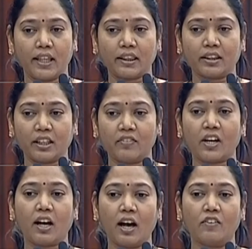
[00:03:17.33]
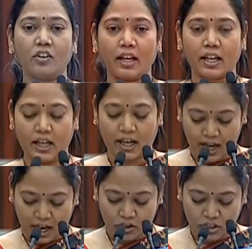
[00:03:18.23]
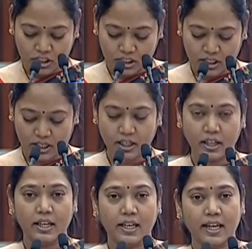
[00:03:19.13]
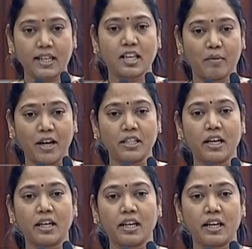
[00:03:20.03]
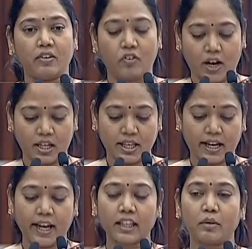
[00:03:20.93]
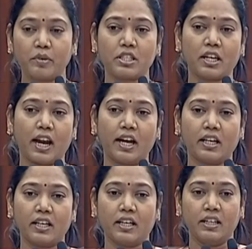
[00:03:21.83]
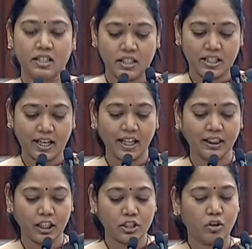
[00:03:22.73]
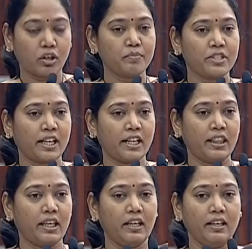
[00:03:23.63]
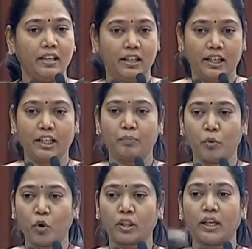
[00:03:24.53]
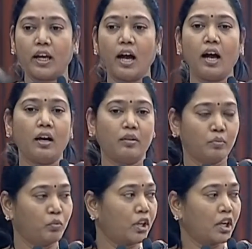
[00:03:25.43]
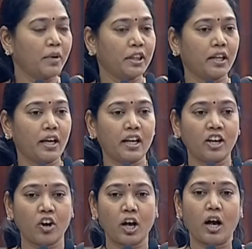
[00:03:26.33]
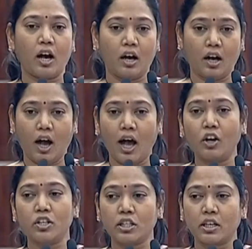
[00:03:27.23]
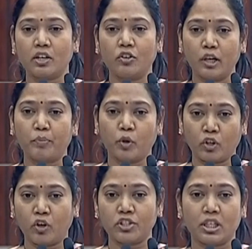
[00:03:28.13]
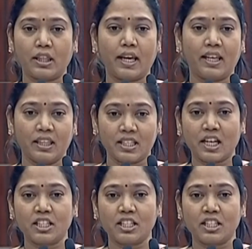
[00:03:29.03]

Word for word: ఎంత తీవ్రంగా ఉండాలి అని ఆలోచించి ఈ సమాజానికి ఒక సంకేతం ఇచ్చేలాంటి చర్యలు తీసుకోవడం జరిగింది ఇది పూర్తిగా ముఖ్యమంత్రి గారి యొక్క ఆలోచన నుండి పుట్టుకొచ్చిందే ఈ దిశ